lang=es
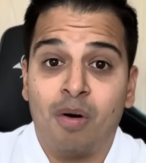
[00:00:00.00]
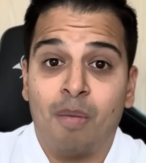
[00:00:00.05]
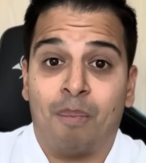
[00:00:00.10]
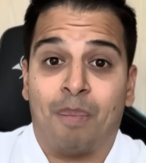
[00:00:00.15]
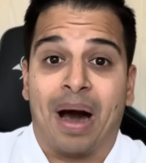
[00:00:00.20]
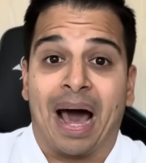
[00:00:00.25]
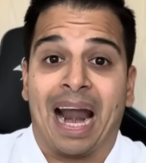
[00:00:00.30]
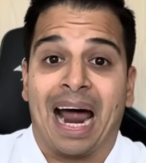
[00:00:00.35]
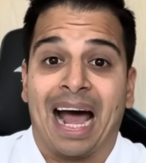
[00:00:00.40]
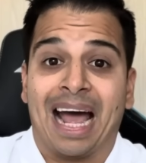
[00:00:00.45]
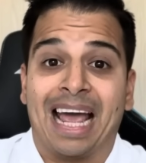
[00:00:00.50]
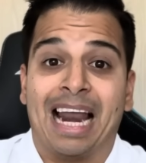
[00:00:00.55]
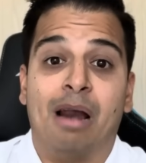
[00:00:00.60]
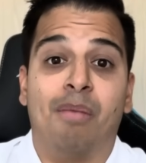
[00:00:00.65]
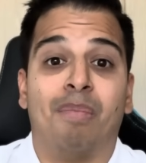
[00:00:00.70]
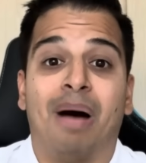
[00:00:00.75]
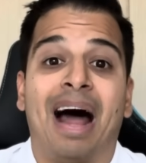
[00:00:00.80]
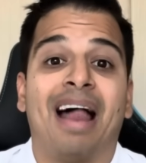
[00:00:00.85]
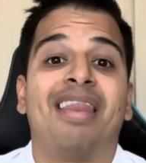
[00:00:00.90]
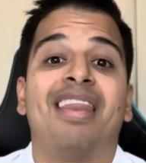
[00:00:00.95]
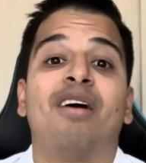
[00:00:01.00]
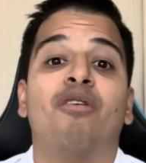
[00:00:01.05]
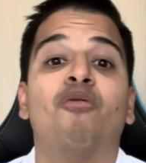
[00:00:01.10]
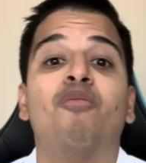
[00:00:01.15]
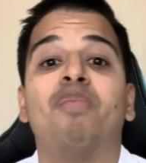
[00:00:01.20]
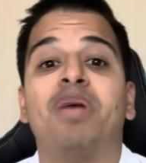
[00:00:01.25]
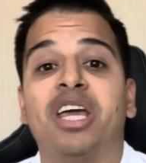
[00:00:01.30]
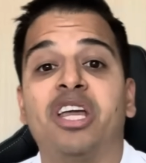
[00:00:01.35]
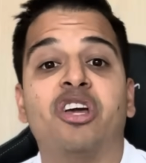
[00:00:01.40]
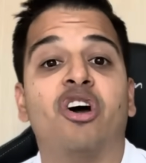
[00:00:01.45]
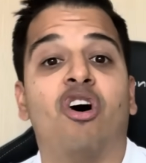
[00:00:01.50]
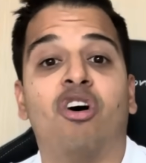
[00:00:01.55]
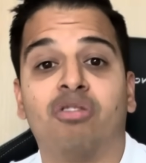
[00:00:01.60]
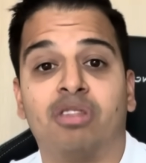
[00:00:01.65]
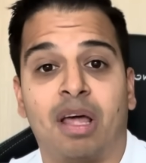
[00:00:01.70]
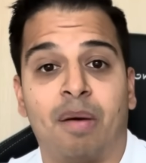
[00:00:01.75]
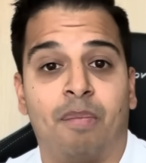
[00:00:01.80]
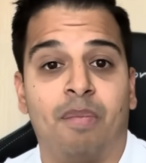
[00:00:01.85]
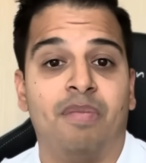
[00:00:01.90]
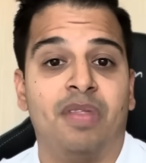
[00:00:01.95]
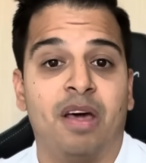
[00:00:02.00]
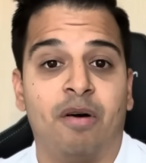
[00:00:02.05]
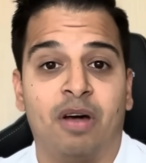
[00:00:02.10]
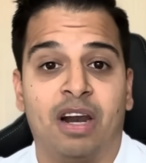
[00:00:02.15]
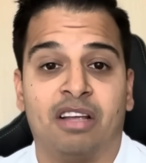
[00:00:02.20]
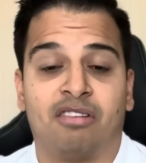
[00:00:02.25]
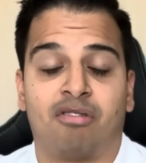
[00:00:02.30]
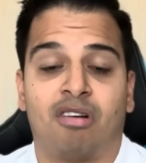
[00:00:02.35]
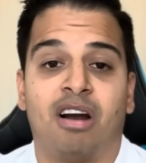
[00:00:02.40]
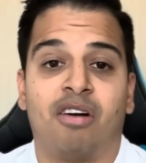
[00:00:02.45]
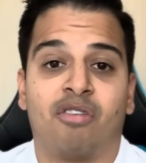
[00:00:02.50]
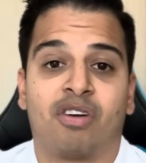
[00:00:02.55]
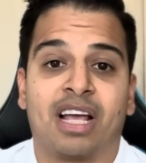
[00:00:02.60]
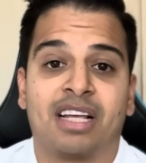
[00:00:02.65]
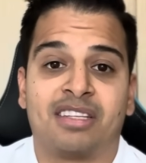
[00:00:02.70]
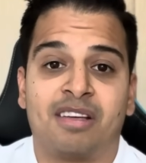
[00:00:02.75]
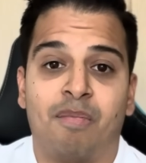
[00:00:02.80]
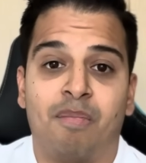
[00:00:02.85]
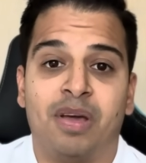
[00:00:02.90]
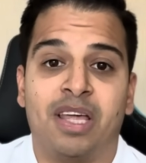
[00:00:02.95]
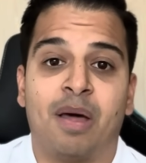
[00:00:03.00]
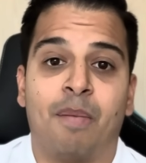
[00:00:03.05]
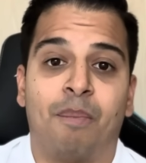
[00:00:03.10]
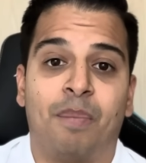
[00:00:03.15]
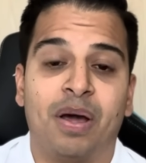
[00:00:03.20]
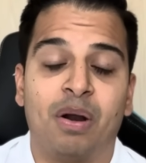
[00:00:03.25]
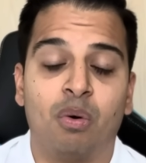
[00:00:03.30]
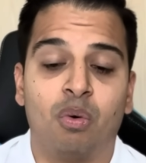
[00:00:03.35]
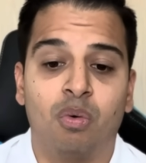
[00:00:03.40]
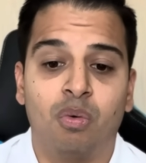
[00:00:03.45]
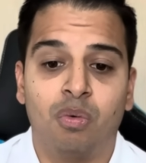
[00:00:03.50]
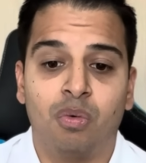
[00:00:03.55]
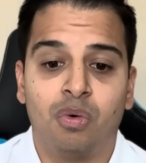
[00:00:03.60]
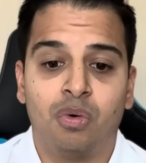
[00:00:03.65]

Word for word: para el más de un millón de, venezolanos que hacen vida en Perú,